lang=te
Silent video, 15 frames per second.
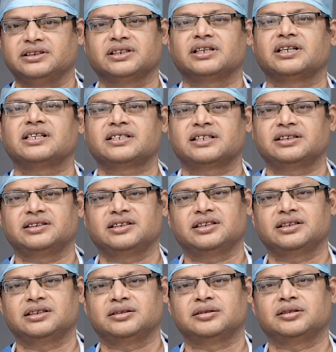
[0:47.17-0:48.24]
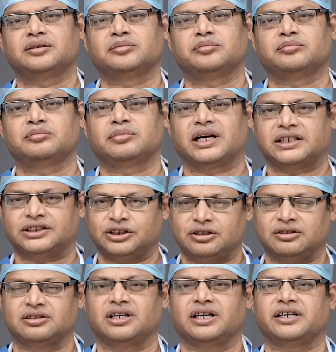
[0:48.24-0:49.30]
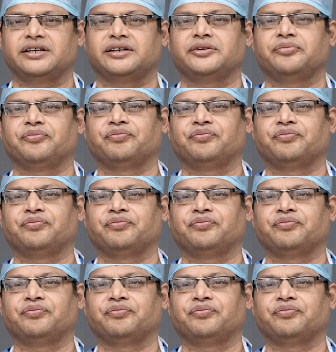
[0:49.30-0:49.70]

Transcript: జనరల్ సర్జరీ బ్రాంచ్లో కానీ